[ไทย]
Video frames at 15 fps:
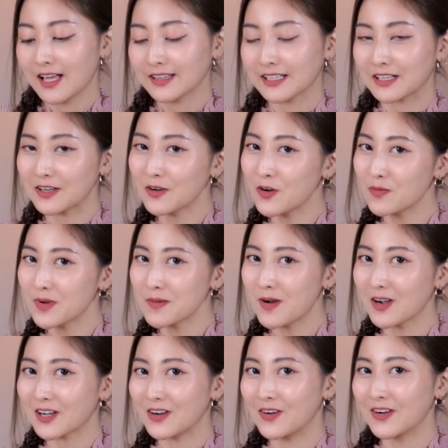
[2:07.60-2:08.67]
แต่ก็คงไม่เห
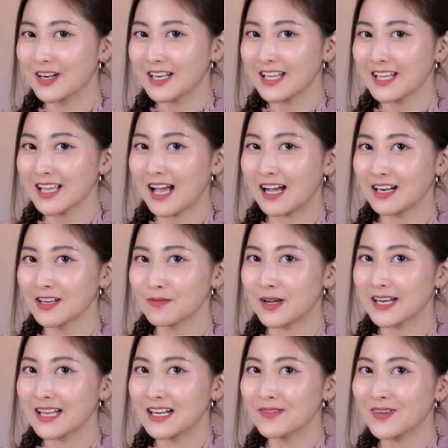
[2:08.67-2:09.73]
มาะกับคนที่อยากลืมอ
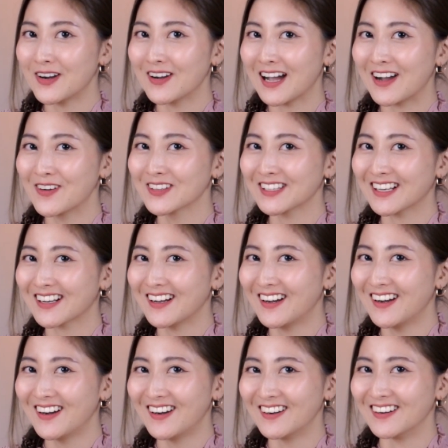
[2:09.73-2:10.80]
ดีตหรือเปล่าคะคุณตาก
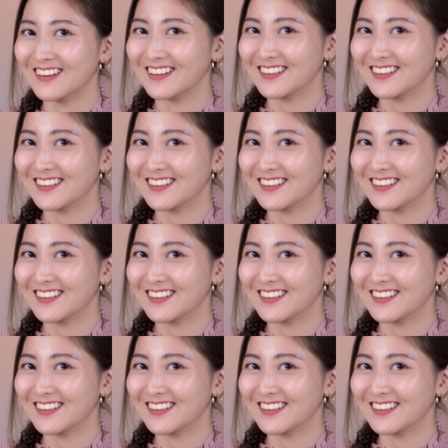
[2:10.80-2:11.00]
ล้อง